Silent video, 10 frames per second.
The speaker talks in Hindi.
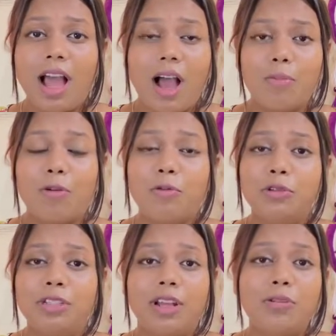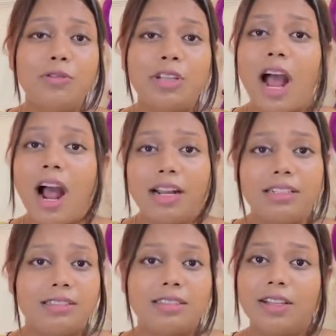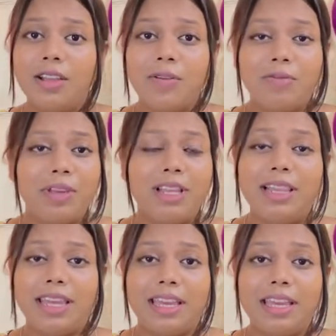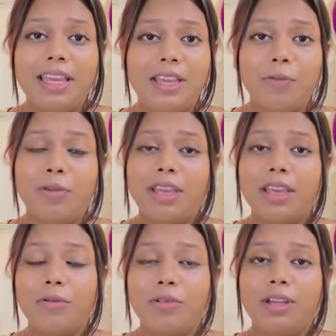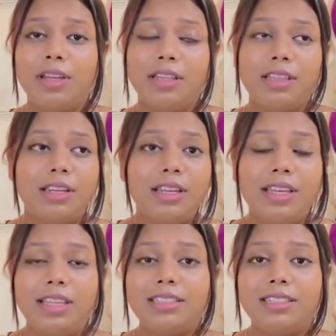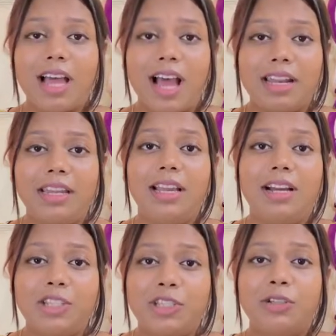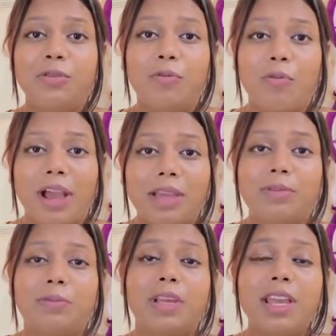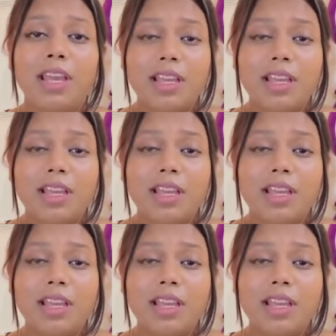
आपको कुछ ना कुछ आर्ट फील देगी क्योंकि उधर इतनी सारी अच्छी वाइब्स में